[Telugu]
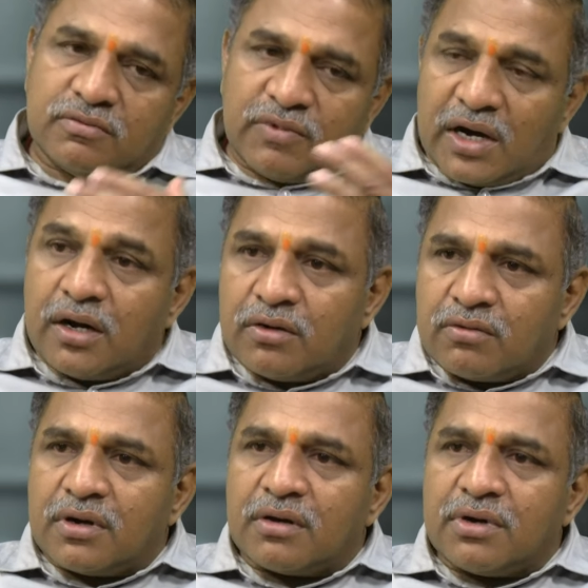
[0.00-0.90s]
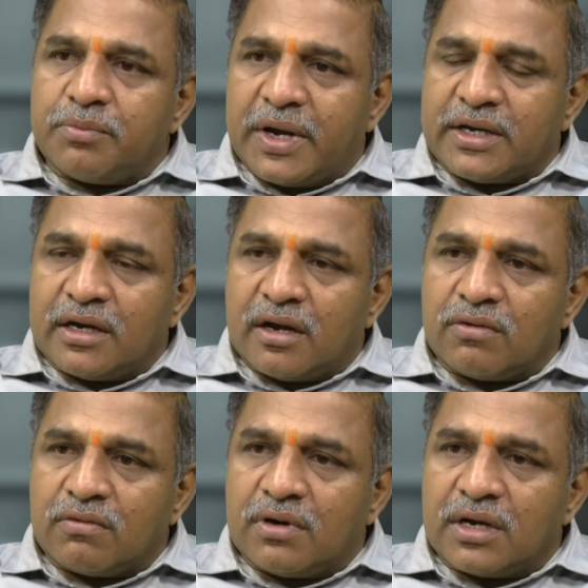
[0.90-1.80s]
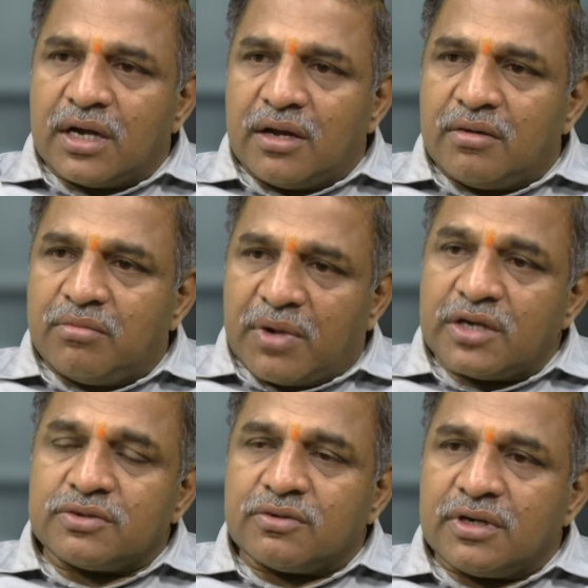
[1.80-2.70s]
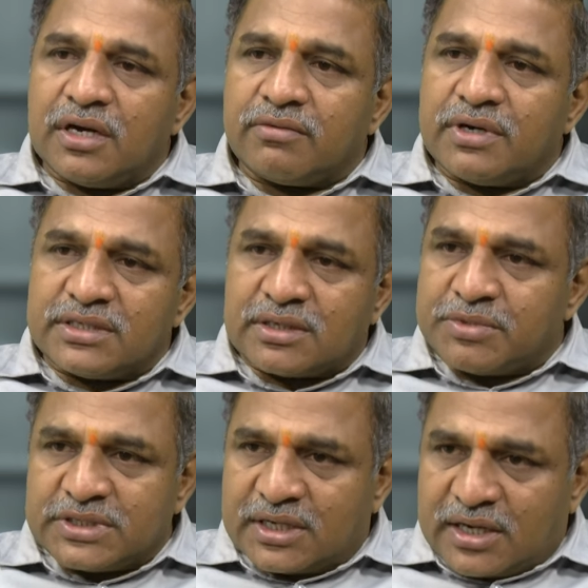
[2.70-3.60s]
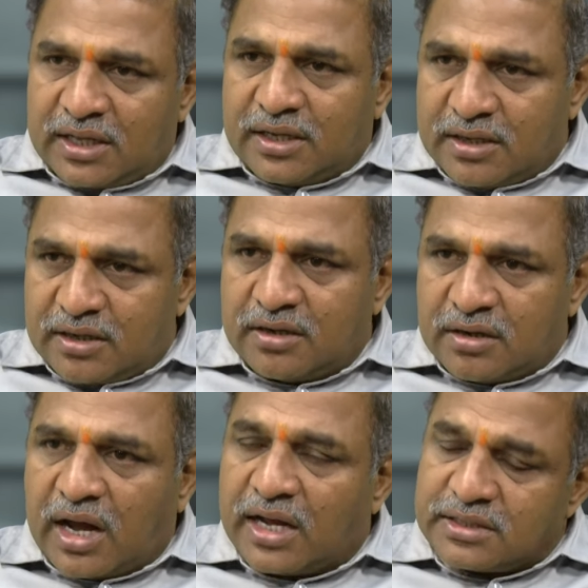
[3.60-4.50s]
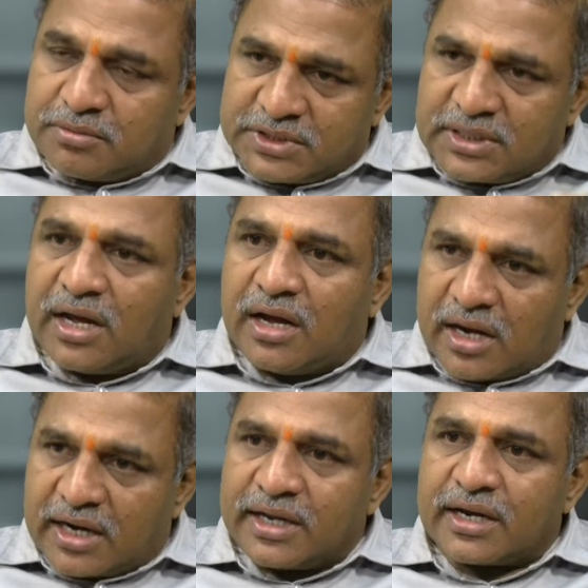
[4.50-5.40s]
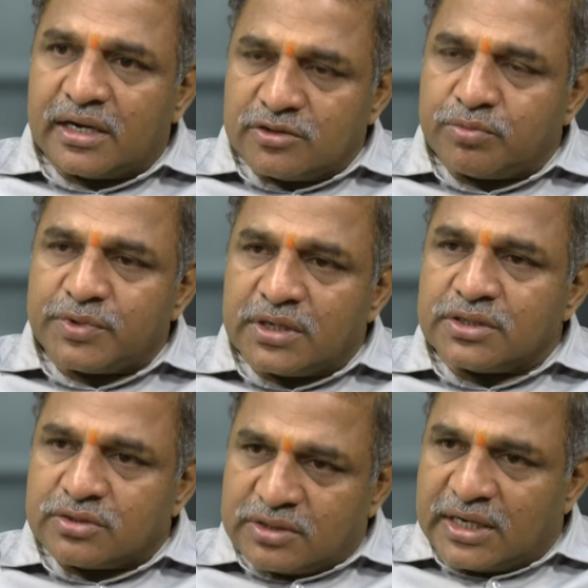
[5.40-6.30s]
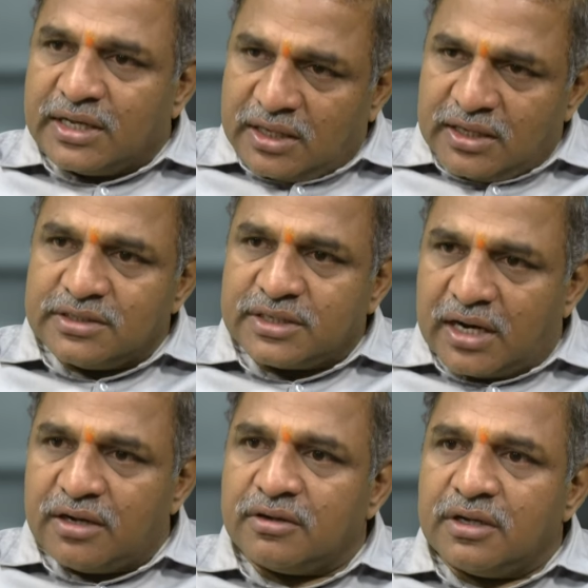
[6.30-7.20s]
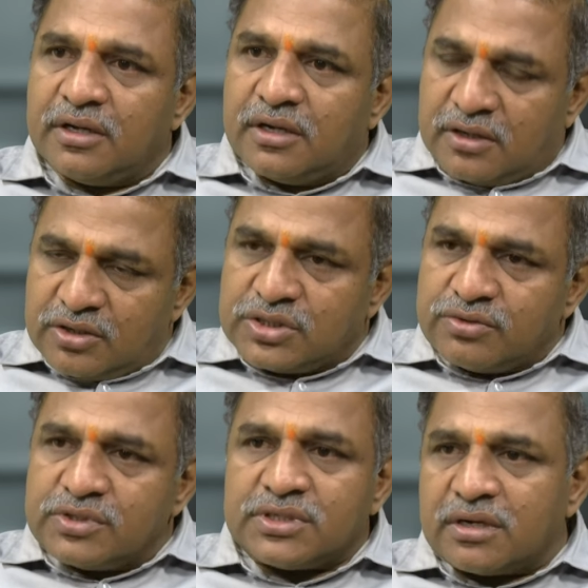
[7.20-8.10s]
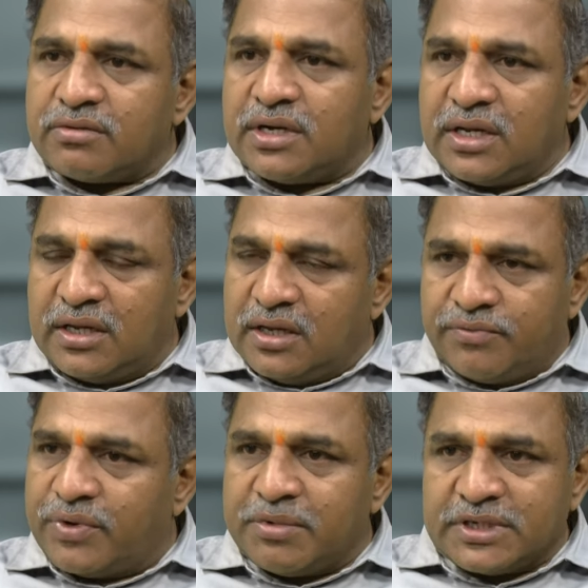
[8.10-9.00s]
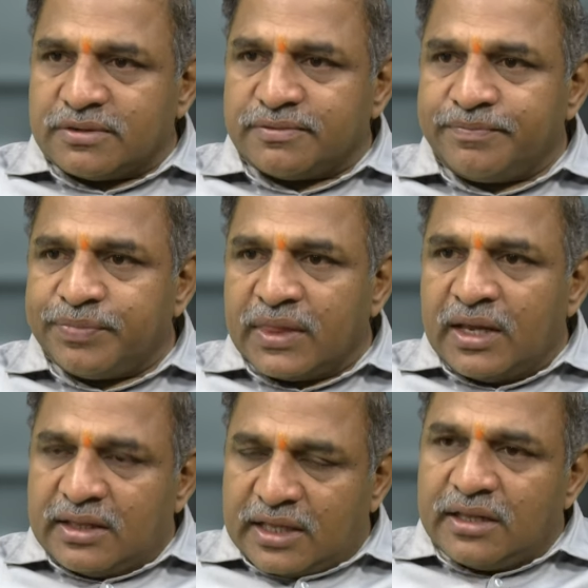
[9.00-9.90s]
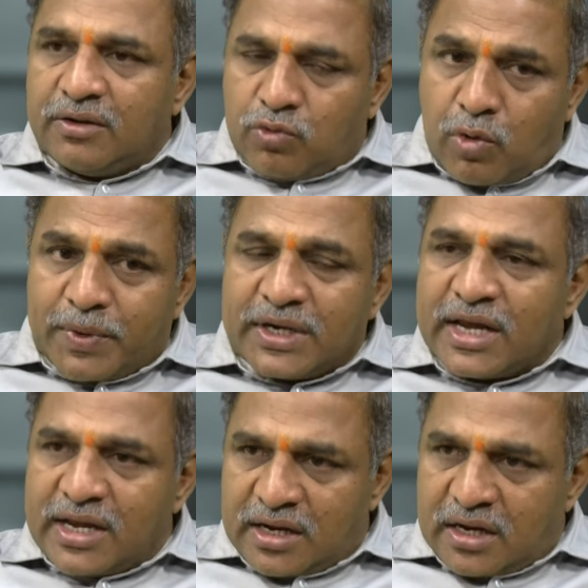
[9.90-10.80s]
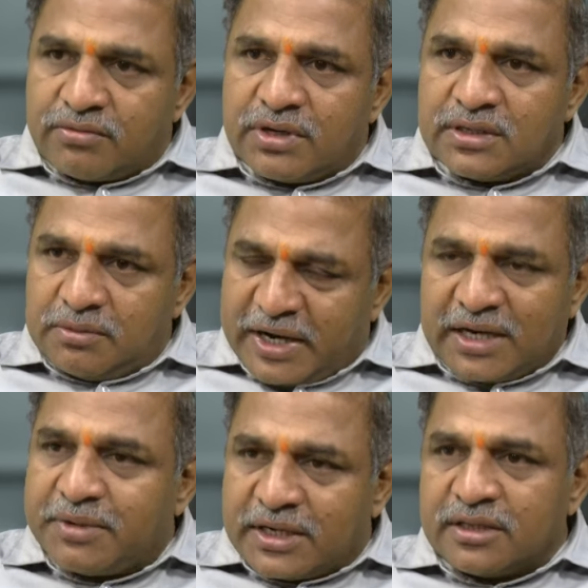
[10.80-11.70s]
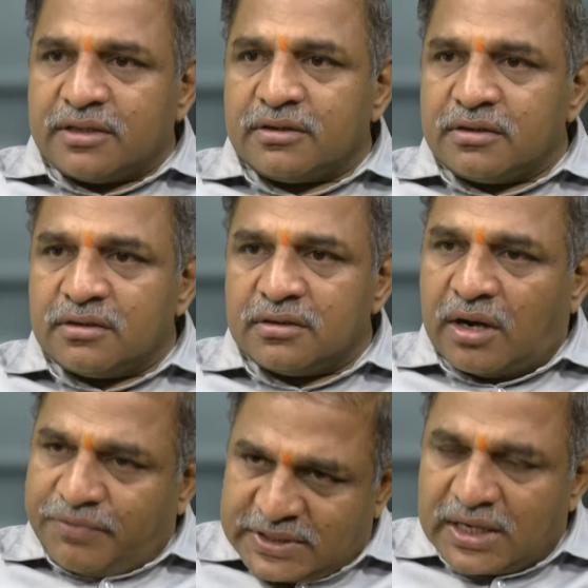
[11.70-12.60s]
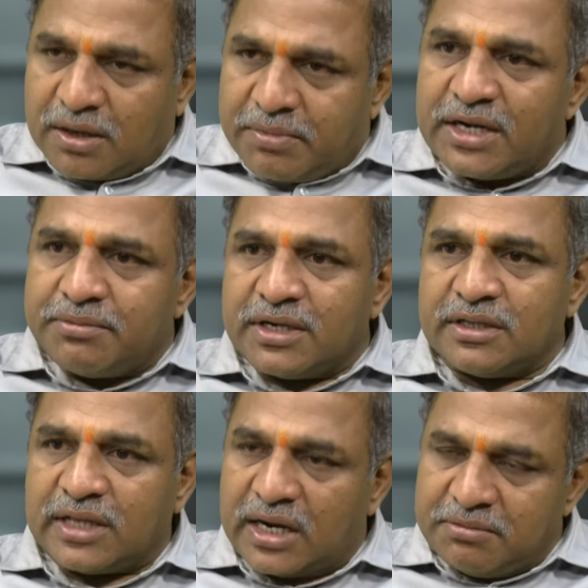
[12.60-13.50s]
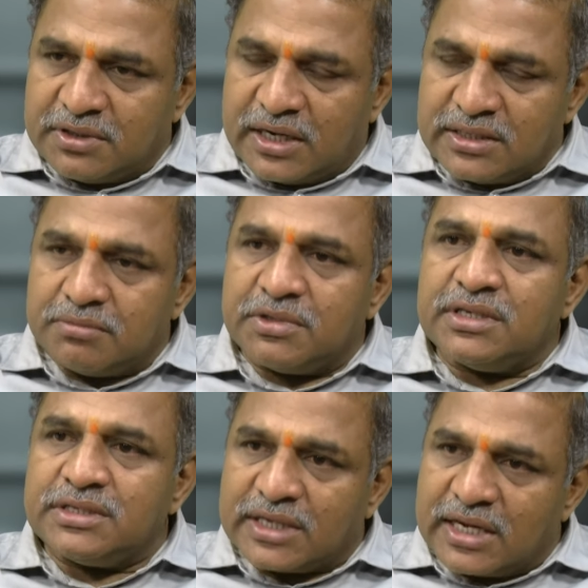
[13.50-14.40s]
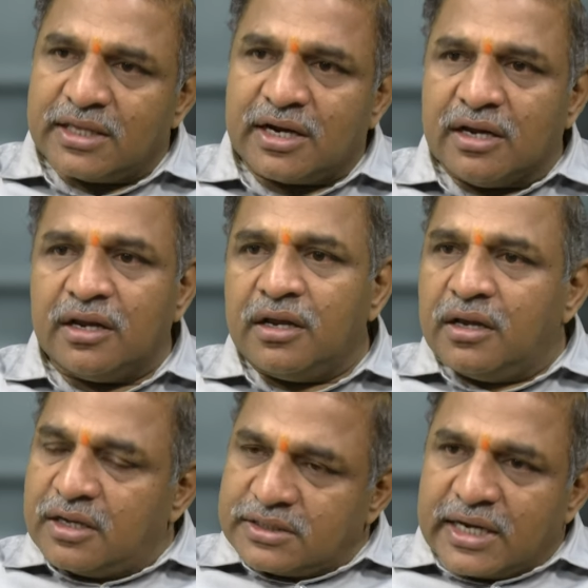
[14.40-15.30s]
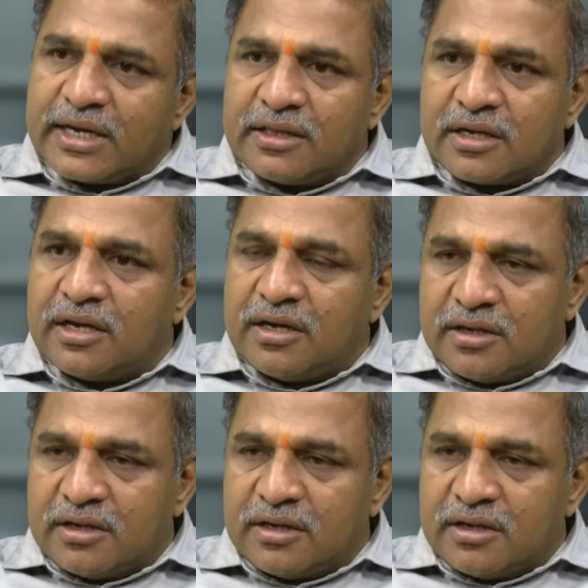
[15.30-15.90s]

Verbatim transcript: వాళ్ళు అనుకున్నటువంటి పార్టీలకు అనుకూలంగా మలుచుకునేటువంటి సంస్థగా ఆ సంస్థ ఆ టెక్నాలజీ ఉపయోగిస్తుంది అనేది ఇజ్రాయెల్ నుంచి వచ్చినటువంటి ఇన్ఫర్మేషన్ అది ఓపెన్ అయ్యేటువంటిది బయట పెట్టింది అఫీషియల్గా బయట పెట్టింది దాని దానికి సంబంధించి కేంద్ర సాంకేతిక